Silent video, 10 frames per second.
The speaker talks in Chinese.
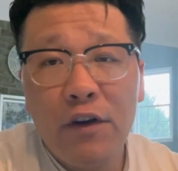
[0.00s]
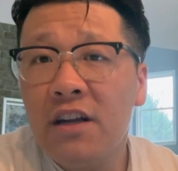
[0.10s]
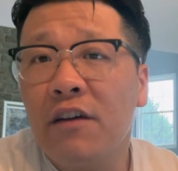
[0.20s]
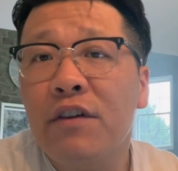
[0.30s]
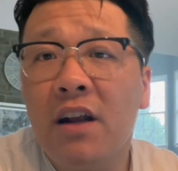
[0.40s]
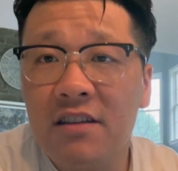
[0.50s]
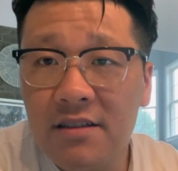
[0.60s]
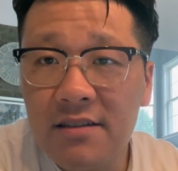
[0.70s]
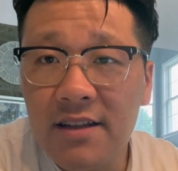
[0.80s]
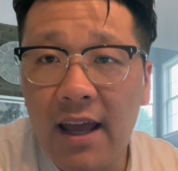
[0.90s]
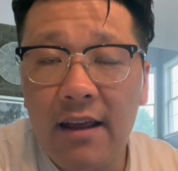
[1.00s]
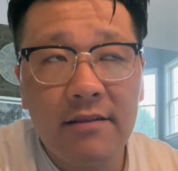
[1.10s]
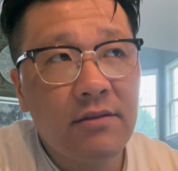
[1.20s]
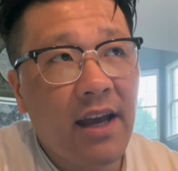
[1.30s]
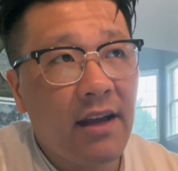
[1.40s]
非常非常的经典，
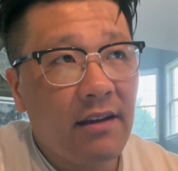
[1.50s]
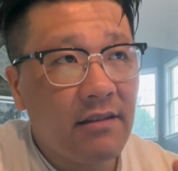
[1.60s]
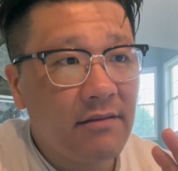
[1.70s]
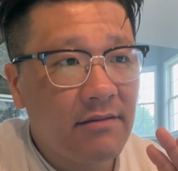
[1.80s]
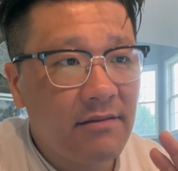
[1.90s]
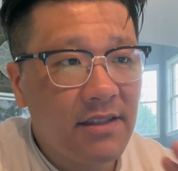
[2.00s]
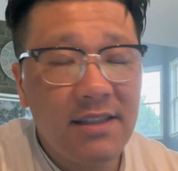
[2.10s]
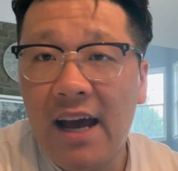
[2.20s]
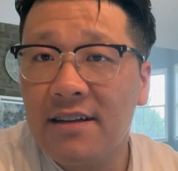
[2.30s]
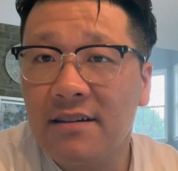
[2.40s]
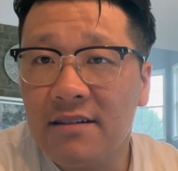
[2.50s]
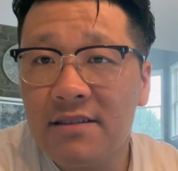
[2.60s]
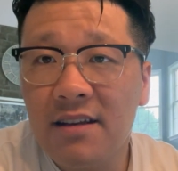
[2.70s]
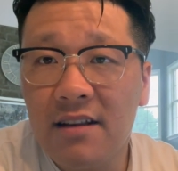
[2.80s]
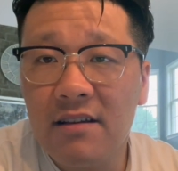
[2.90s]
在积家这个
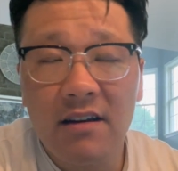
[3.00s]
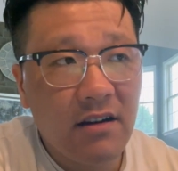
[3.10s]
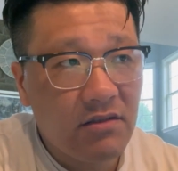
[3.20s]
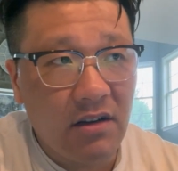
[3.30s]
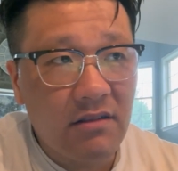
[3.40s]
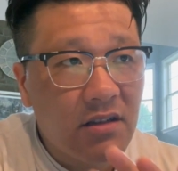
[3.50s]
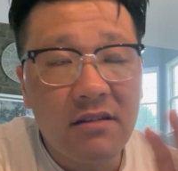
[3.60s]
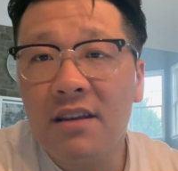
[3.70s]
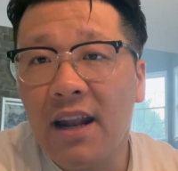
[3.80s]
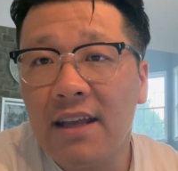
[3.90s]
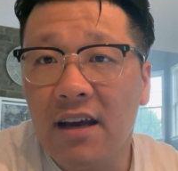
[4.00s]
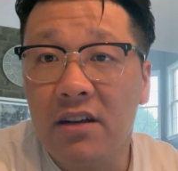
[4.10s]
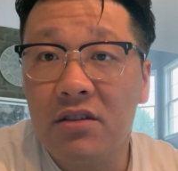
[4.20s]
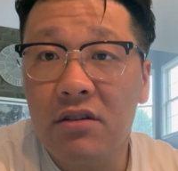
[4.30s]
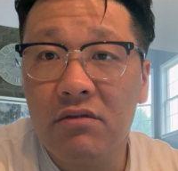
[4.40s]
系这个整整体来讲也
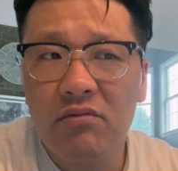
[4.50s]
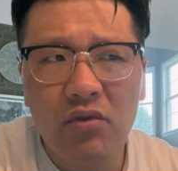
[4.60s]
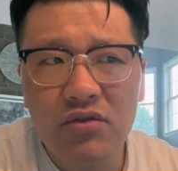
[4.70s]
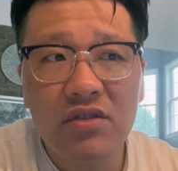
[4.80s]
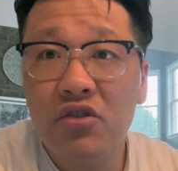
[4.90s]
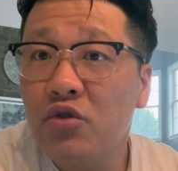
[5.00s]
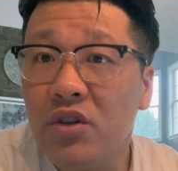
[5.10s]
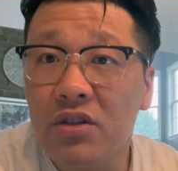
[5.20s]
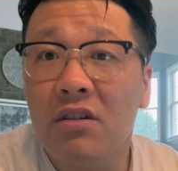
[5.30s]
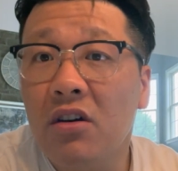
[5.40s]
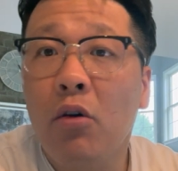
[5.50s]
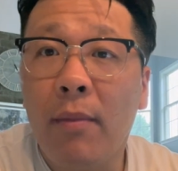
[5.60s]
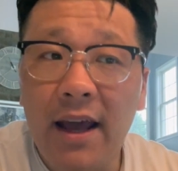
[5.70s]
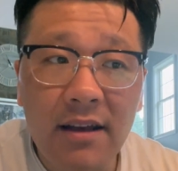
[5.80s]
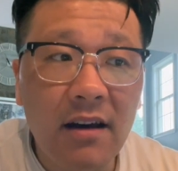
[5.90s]
是，我觉得是最值得购
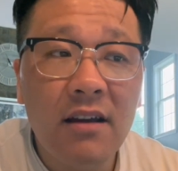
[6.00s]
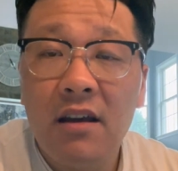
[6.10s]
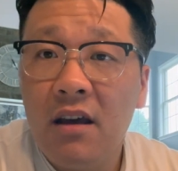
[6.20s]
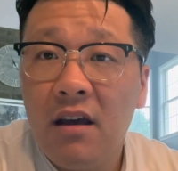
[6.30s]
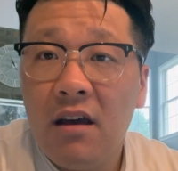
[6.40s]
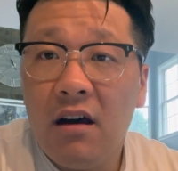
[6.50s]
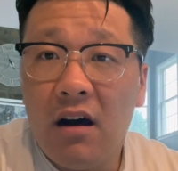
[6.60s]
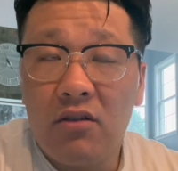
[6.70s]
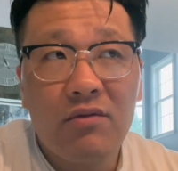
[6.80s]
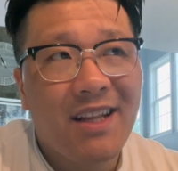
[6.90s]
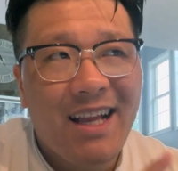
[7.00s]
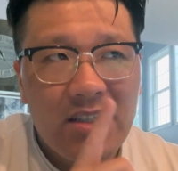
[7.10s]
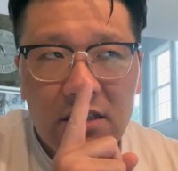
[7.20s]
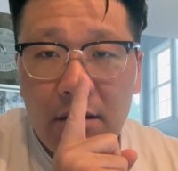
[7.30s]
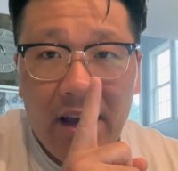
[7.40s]
买的。呃，如果大家
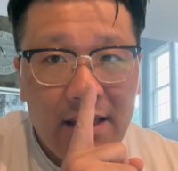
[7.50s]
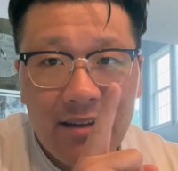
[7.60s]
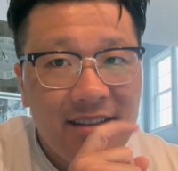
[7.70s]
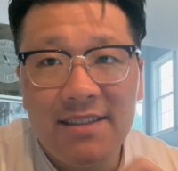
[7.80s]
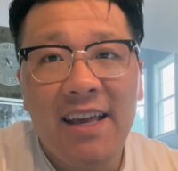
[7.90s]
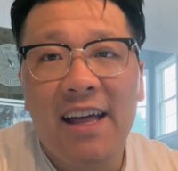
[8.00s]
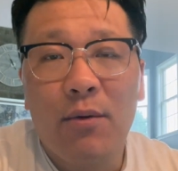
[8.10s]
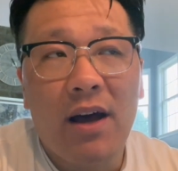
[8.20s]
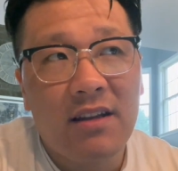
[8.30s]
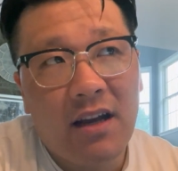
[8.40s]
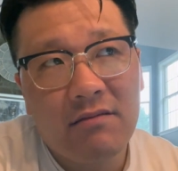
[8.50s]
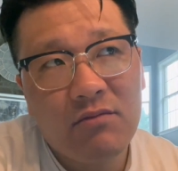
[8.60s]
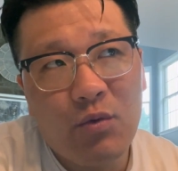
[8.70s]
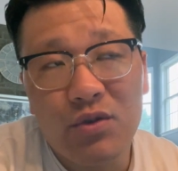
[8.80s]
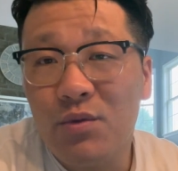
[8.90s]
只想买一个机家的话，那
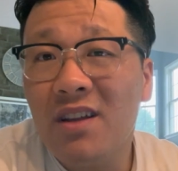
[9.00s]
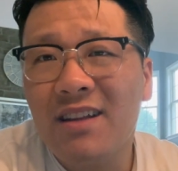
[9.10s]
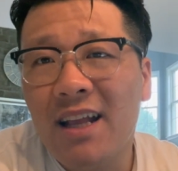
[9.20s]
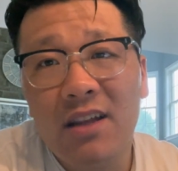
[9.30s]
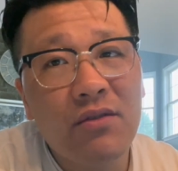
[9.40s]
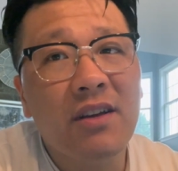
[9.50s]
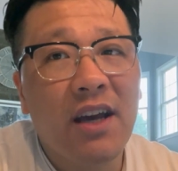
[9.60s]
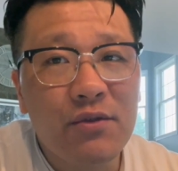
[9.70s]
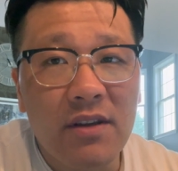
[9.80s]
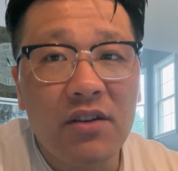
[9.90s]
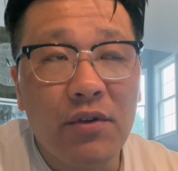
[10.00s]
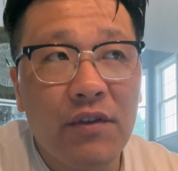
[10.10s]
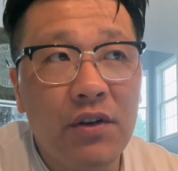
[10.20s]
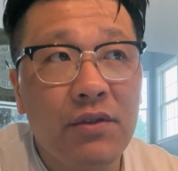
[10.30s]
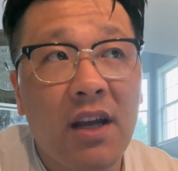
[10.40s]
我觉得大家都应该选择
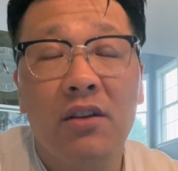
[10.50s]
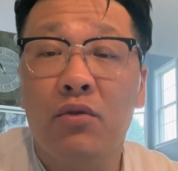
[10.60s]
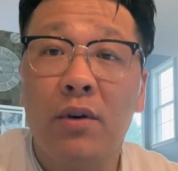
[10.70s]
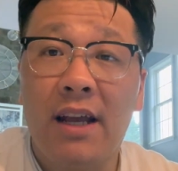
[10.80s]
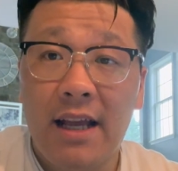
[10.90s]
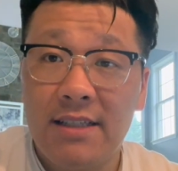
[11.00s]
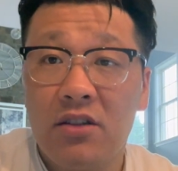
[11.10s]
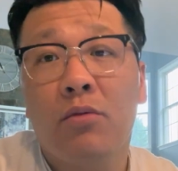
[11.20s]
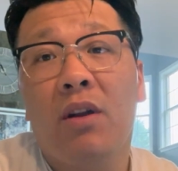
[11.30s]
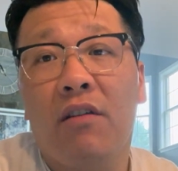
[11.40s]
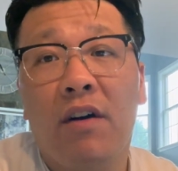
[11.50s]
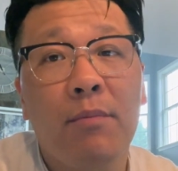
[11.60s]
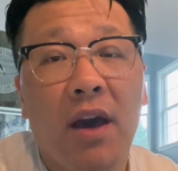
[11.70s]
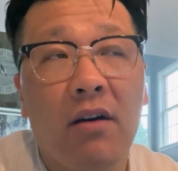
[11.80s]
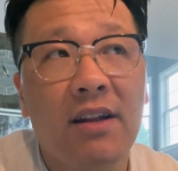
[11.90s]
reverse。但是如果大家接受不了
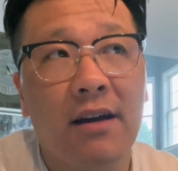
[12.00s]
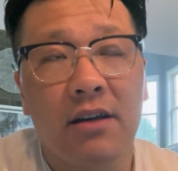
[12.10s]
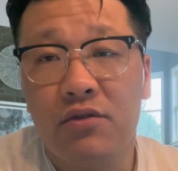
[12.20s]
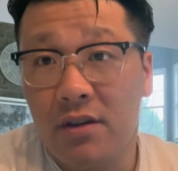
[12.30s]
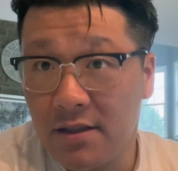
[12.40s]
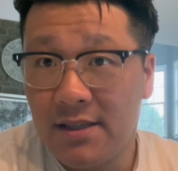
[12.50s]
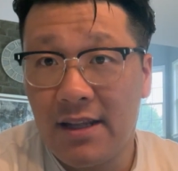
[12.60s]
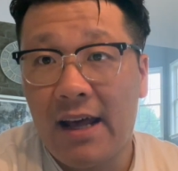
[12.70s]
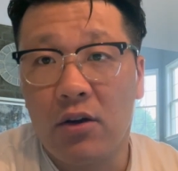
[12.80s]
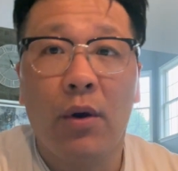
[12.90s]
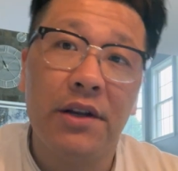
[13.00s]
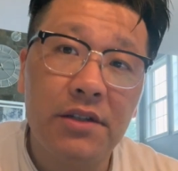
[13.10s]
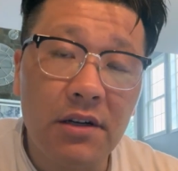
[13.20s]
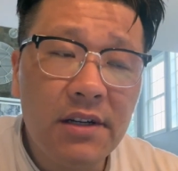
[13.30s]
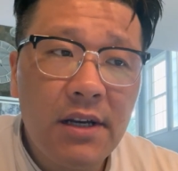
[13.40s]
方表，那可以选择其他的款
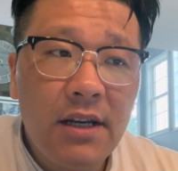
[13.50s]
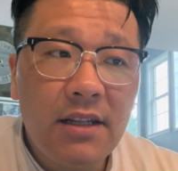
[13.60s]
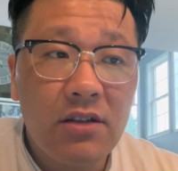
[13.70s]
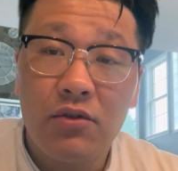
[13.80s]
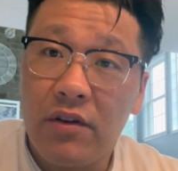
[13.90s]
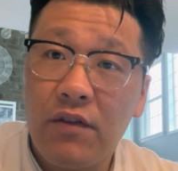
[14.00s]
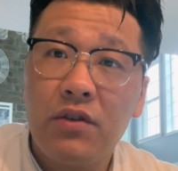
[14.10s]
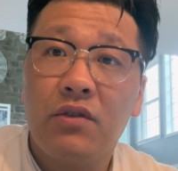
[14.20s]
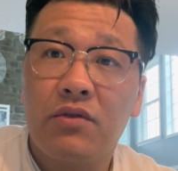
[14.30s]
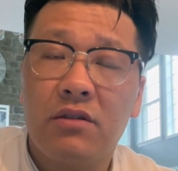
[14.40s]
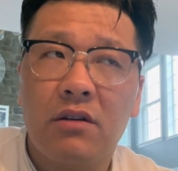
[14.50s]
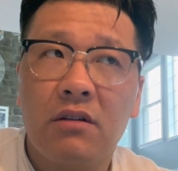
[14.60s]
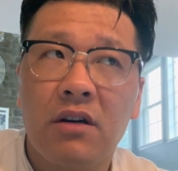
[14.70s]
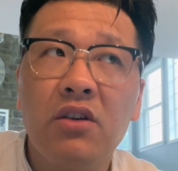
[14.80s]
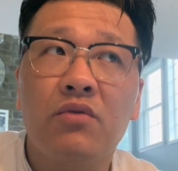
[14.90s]
式。但是 r e v e r s l 是
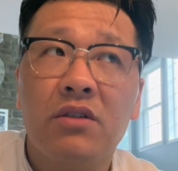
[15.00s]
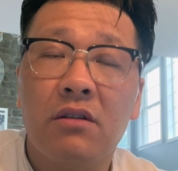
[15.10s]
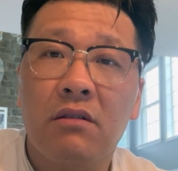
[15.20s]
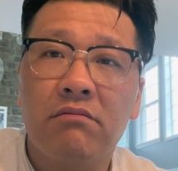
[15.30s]
可以说是